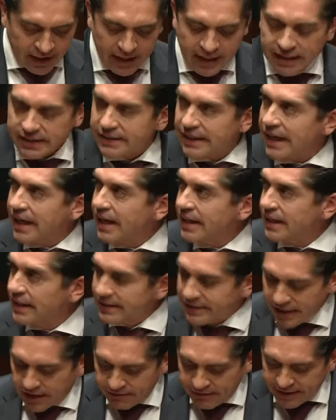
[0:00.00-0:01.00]
y la entrega del
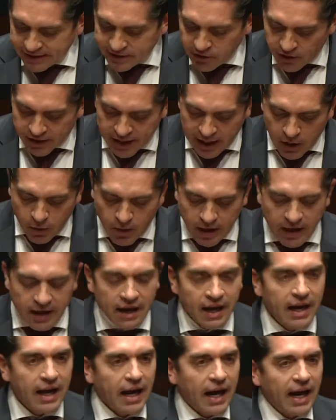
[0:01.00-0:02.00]
servicio de agua
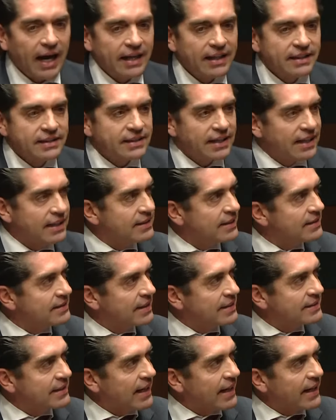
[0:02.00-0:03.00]
a intereses
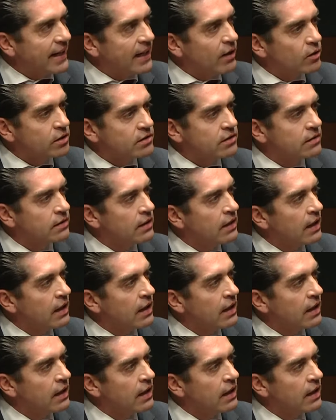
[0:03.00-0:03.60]
extranjeros.